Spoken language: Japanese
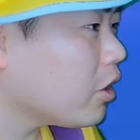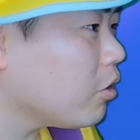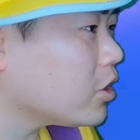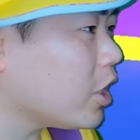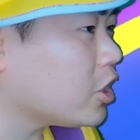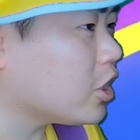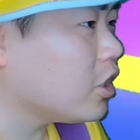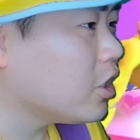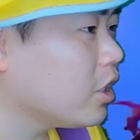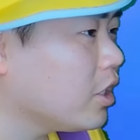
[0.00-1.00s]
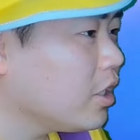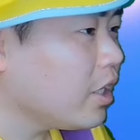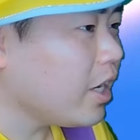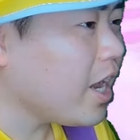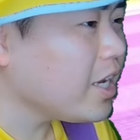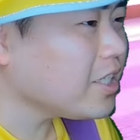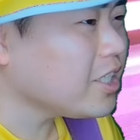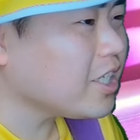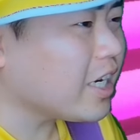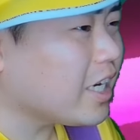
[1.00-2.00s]
こいつが1位あい
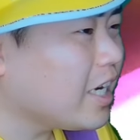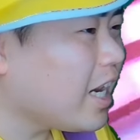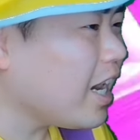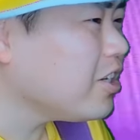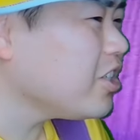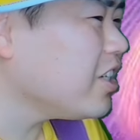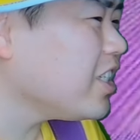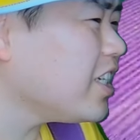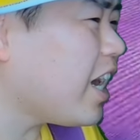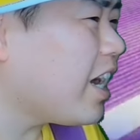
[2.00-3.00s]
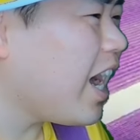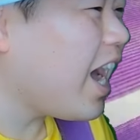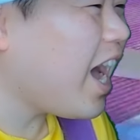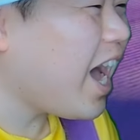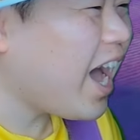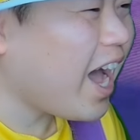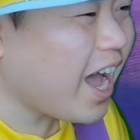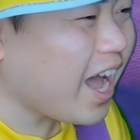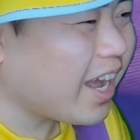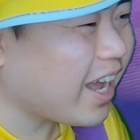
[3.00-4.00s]
つ1位アルチ R11 や
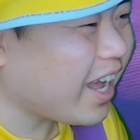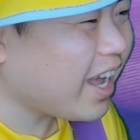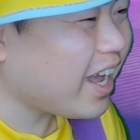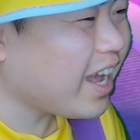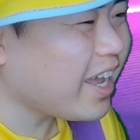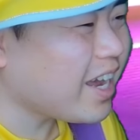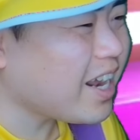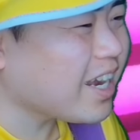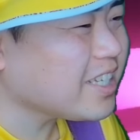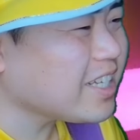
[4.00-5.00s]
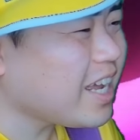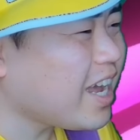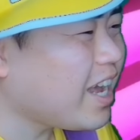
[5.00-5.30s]
ああやらかしだや